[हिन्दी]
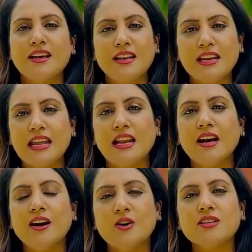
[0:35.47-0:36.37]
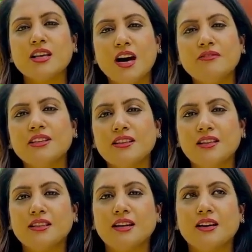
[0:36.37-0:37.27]
नीला और साफ
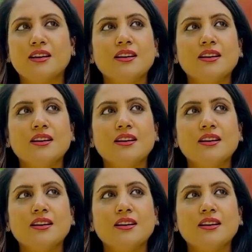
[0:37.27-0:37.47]
दिखता था